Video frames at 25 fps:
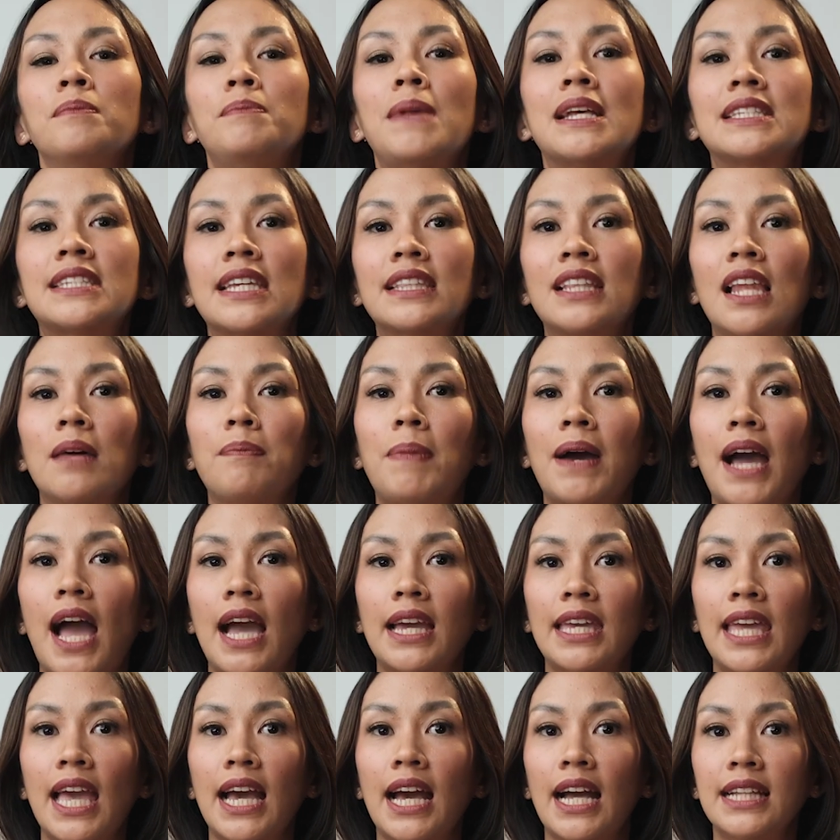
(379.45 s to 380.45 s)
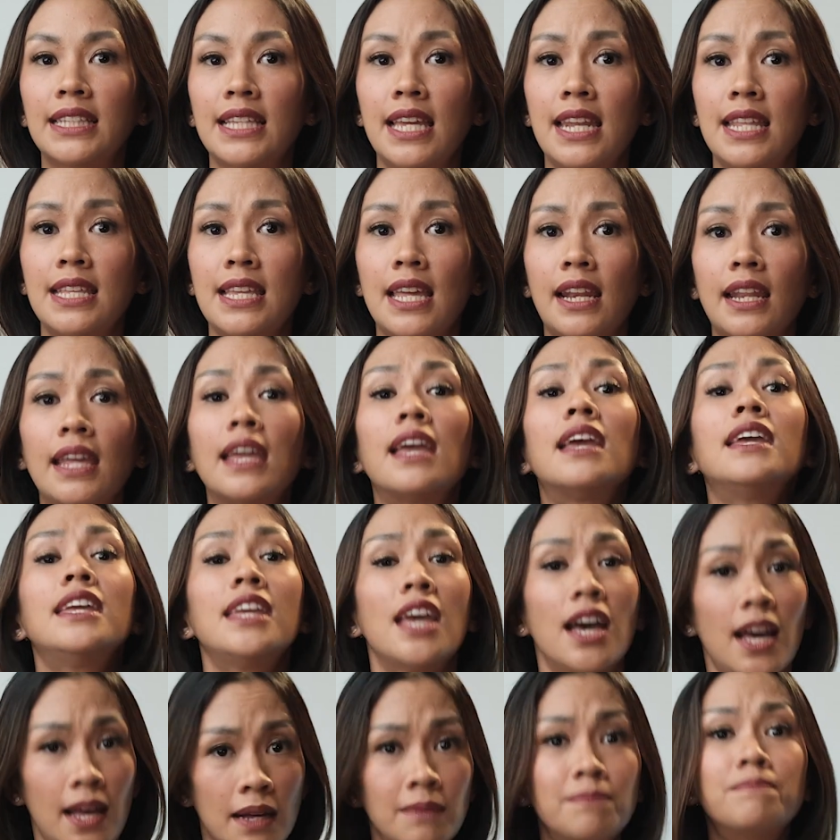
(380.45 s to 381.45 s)
biasanya telapak kaki akan jadi nyeri.
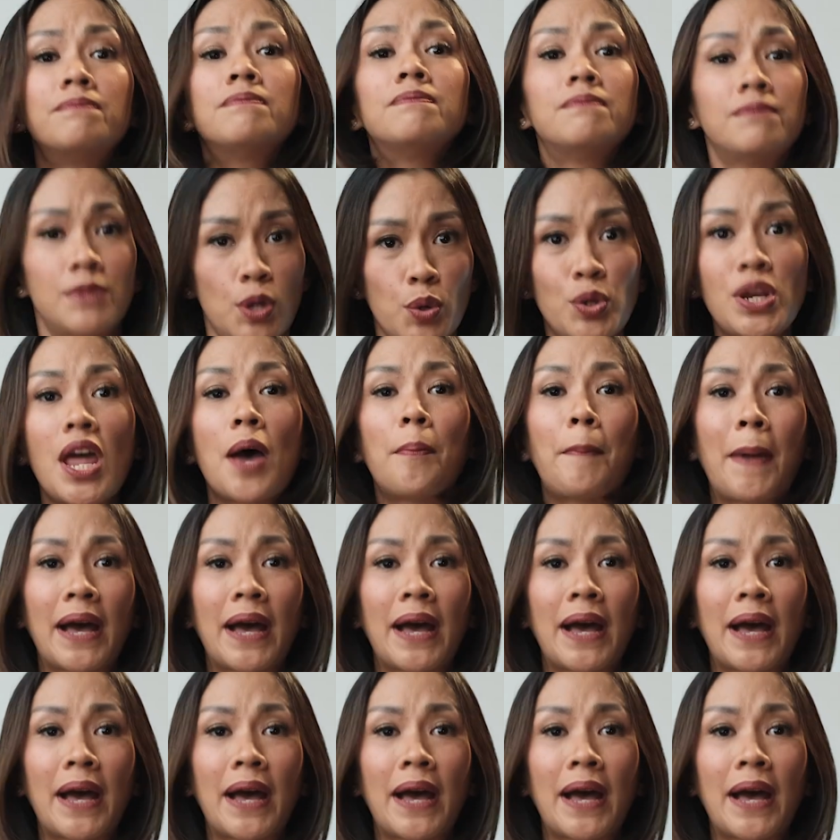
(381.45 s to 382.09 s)
Ya Udah